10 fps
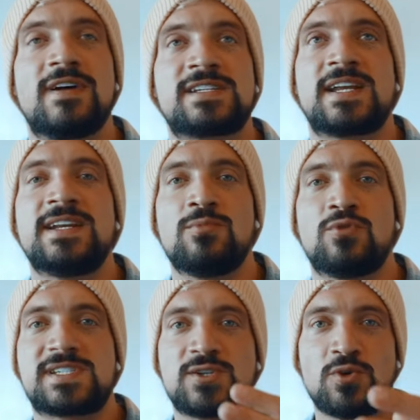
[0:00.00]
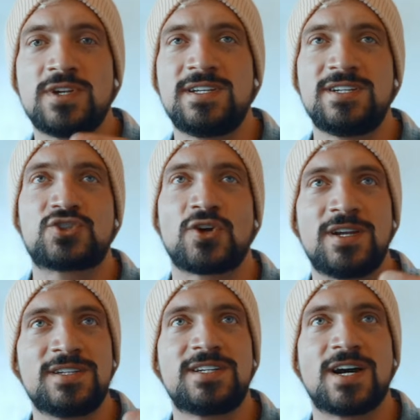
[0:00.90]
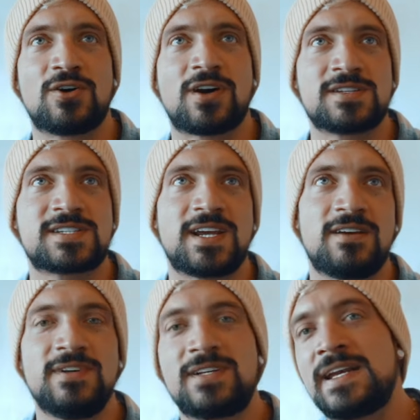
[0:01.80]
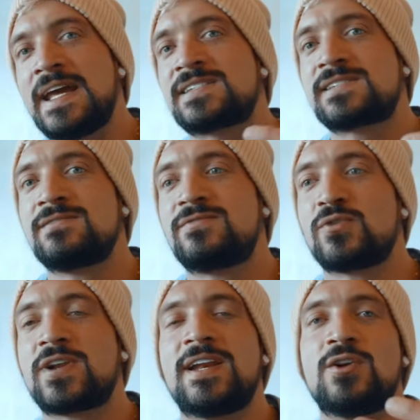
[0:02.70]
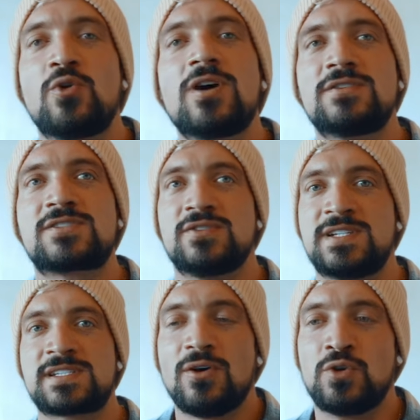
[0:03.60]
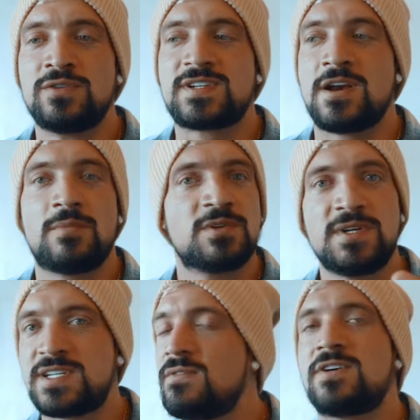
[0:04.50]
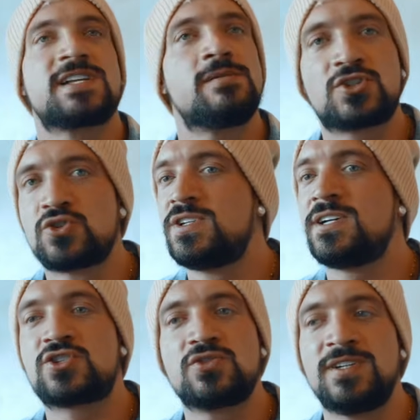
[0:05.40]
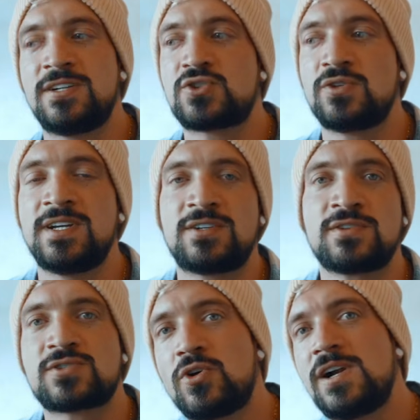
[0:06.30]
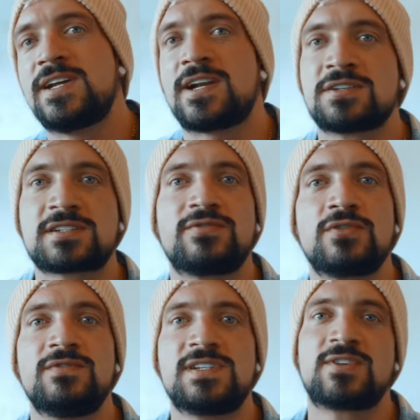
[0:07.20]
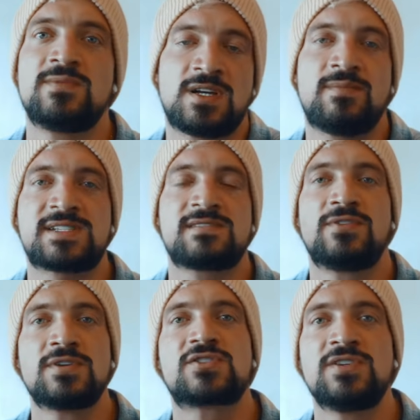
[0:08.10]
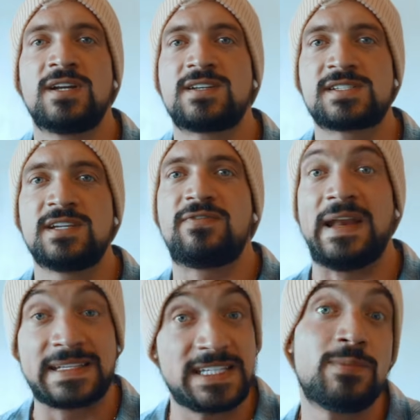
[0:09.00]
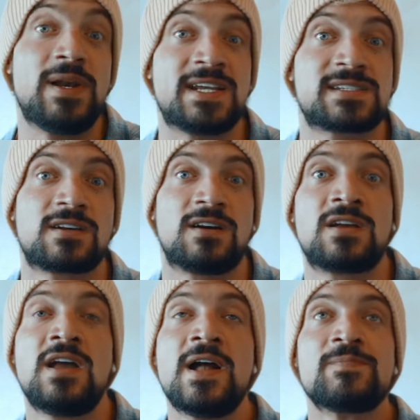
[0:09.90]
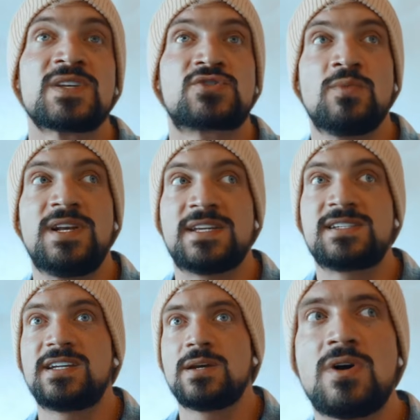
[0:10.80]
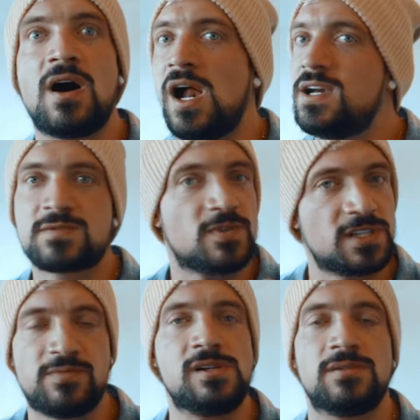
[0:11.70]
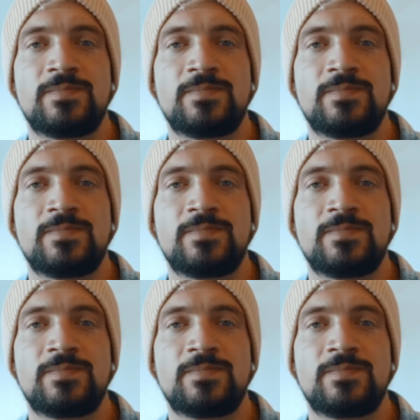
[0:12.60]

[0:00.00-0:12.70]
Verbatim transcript: Weißt du, deine Emotionen, die steuern dich ja auch ganz sehr, wie dein Essen oder dein Hunger und so ist. Und dann habe ich mich da einfach selber studiert, studiert, studiert und so halt herausgefunden, wie es für mich am besten funktioniert, dass ich flexibel essen kann. Somit esse ich immer alles, was ich will.